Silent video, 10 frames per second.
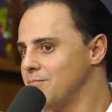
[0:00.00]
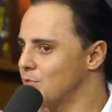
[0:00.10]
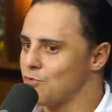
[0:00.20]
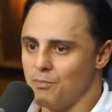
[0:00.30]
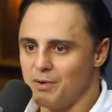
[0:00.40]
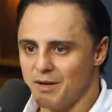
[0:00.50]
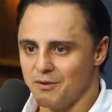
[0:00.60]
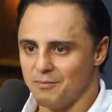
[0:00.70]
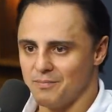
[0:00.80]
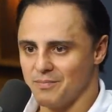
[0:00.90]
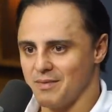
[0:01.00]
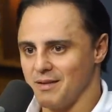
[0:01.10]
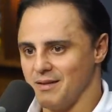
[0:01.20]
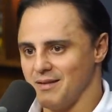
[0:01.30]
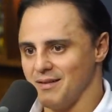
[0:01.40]
descobriram
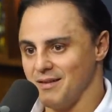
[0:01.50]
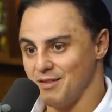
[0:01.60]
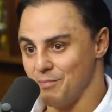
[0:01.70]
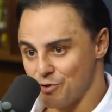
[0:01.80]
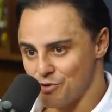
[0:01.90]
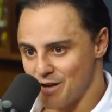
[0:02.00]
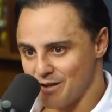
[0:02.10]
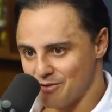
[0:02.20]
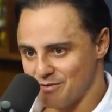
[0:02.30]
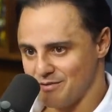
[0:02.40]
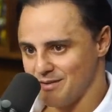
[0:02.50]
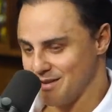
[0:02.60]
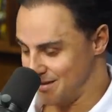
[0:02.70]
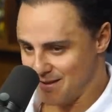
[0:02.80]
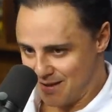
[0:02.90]
esse projeto
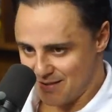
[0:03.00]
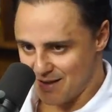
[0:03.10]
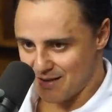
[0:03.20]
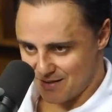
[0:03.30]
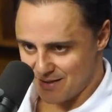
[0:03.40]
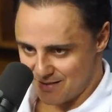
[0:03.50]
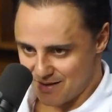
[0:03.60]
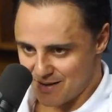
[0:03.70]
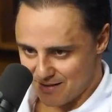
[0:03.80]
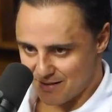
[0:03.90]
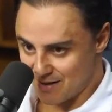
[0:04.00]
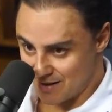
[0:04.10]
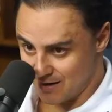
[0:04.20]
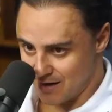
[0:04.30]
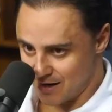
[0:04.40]
essa, essa, essa
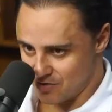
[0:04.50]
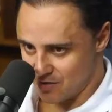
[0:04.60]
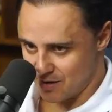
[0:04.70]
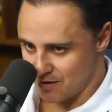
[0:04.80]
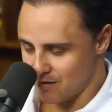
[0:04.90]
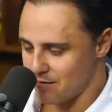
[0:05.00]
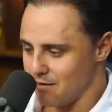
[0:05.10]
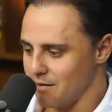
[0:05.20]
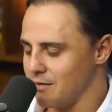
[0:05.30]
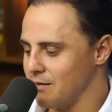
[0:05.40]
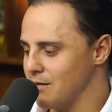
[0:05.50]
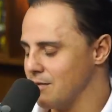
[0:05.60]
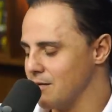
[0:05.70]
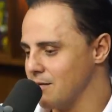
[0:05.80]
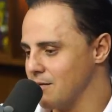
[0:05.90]
sacanagem, né? Essa, essa,
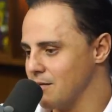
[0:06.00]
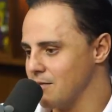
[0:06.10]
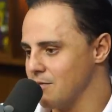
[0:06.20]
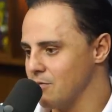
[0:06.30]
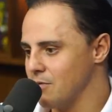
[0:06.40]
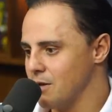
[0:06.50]
essa, transação.